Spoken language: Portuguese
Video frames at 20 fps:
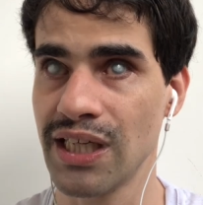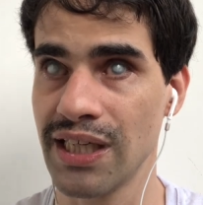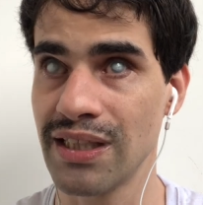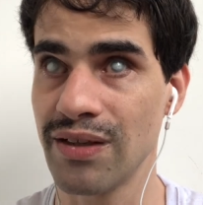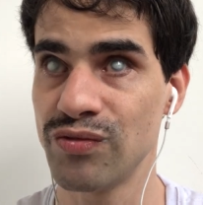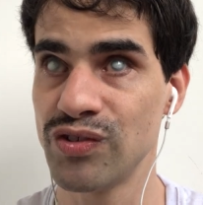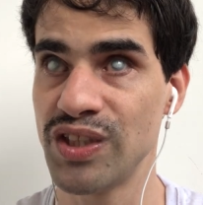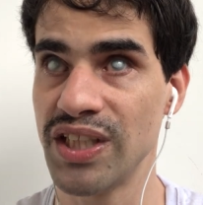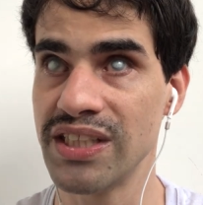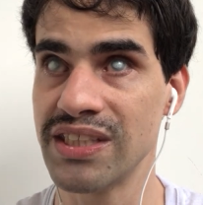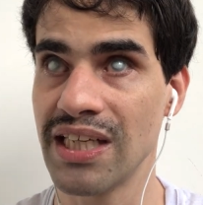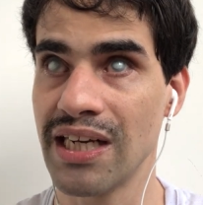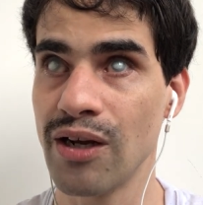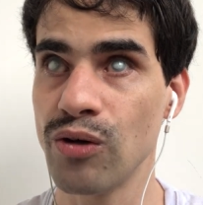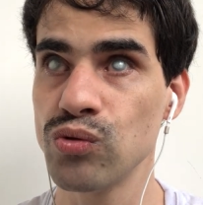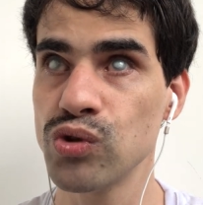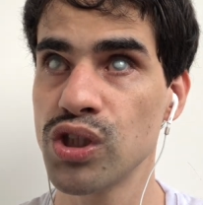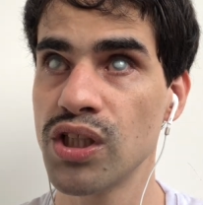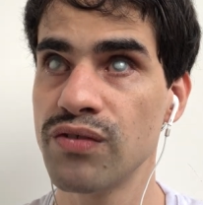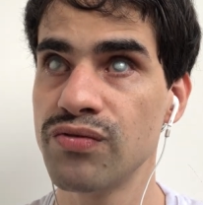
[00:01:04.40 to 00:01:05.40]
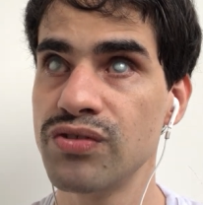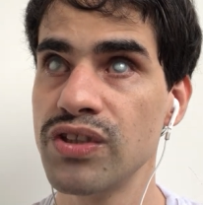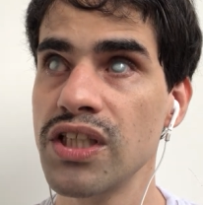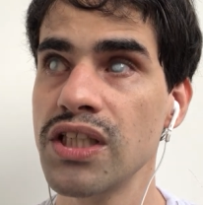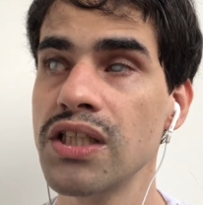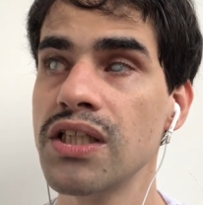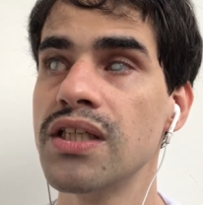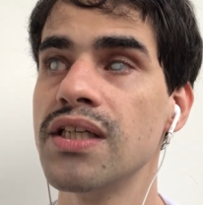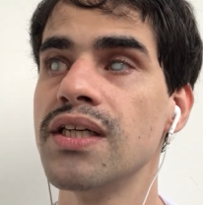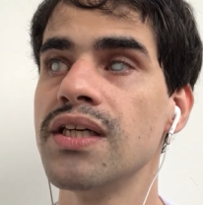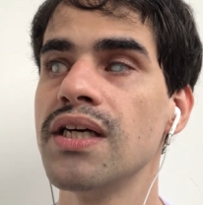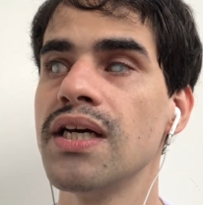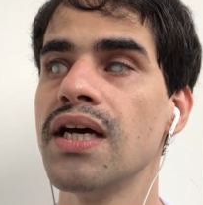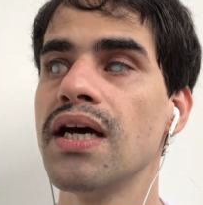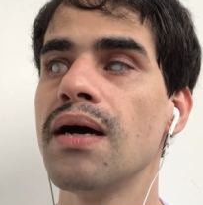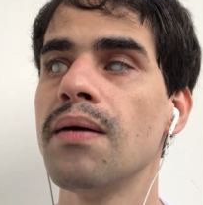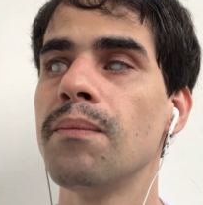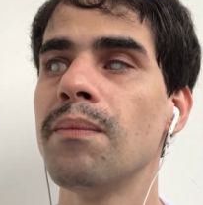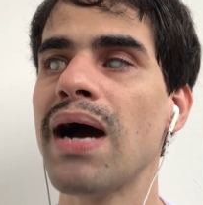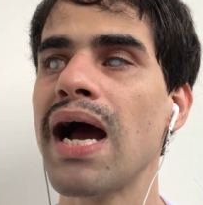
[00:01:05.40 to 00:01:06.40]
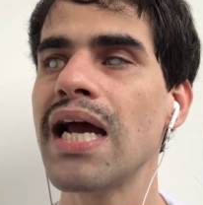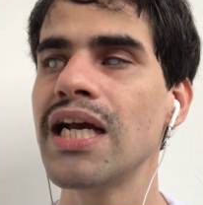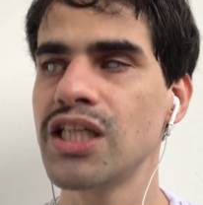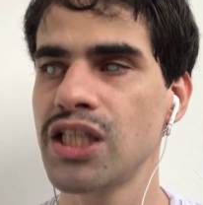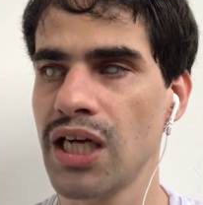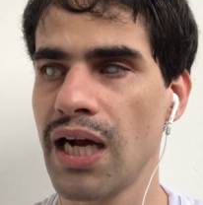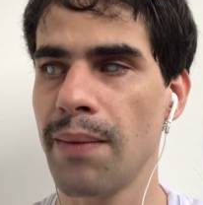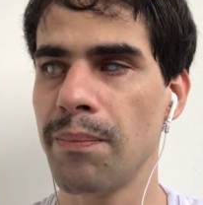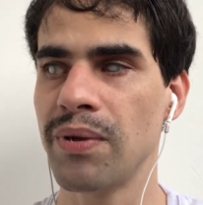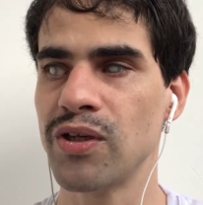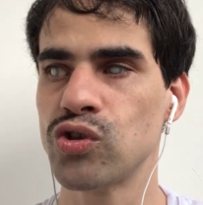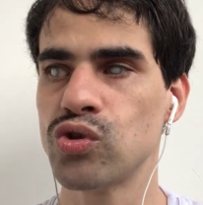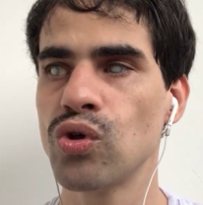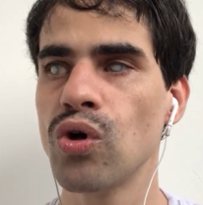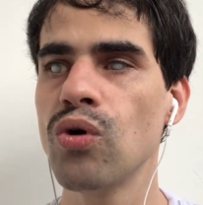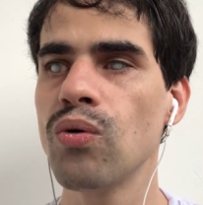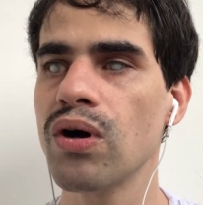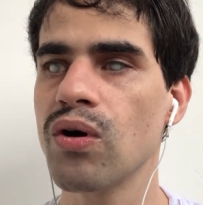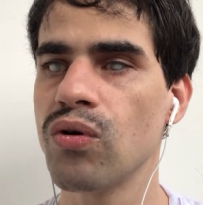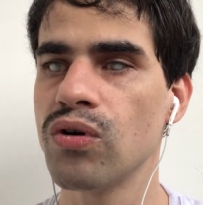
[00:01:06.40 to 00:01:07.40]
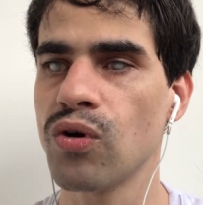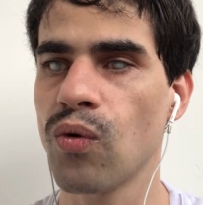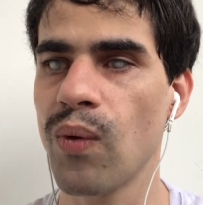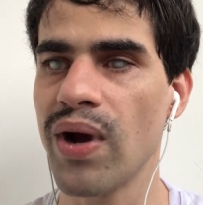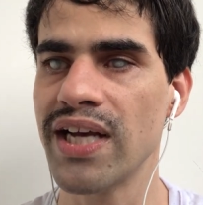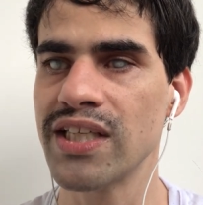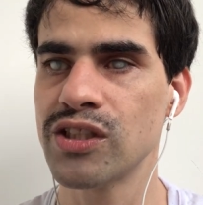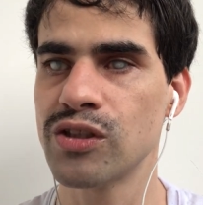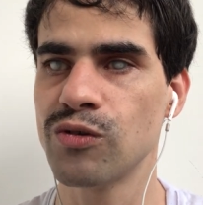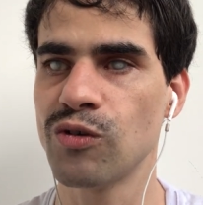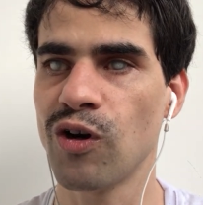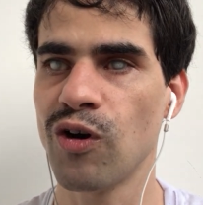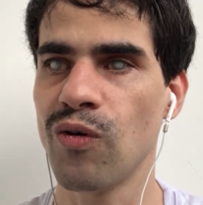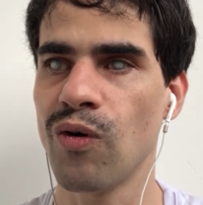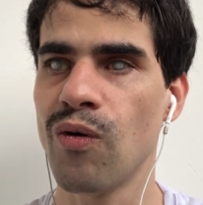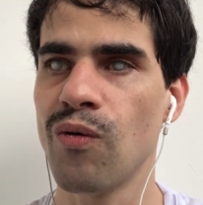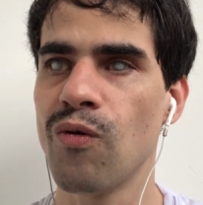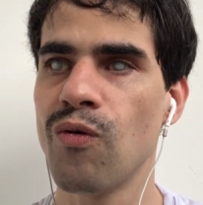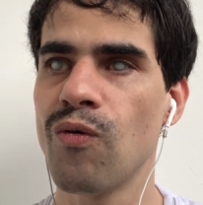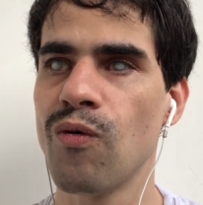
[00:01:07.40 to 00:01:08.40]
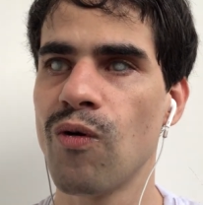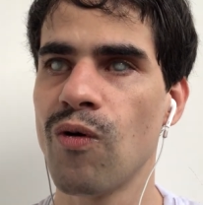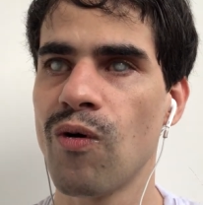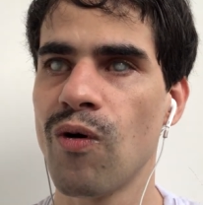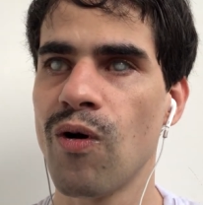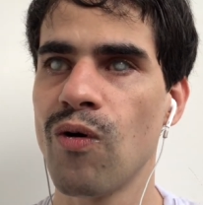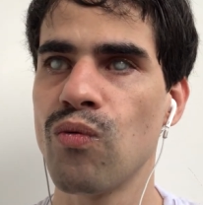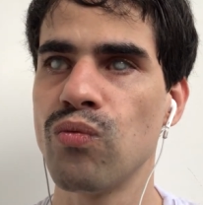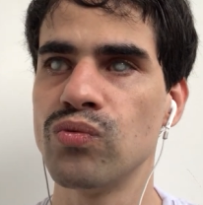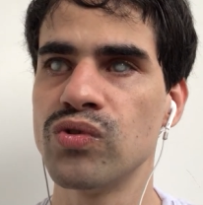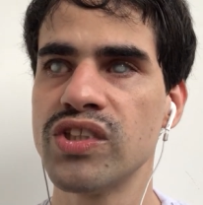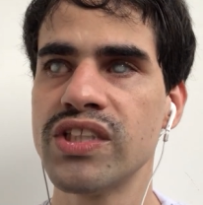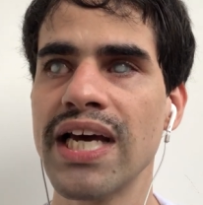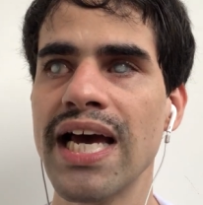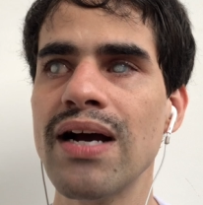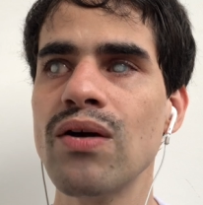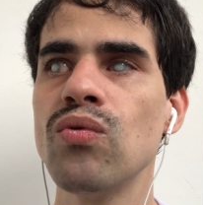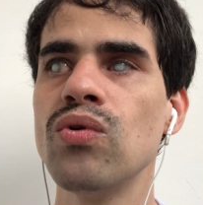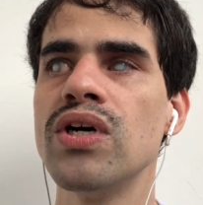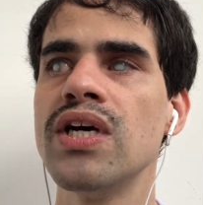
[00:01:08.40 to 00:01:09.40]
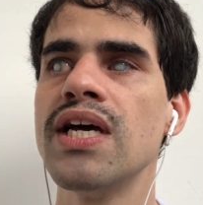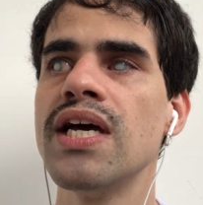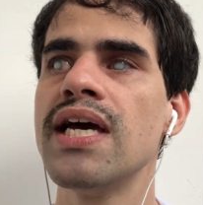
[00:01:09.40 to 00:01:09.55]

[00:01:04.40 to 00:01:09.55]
que a deficiência não nos define, mas a pessoa, quando conhece algum cego,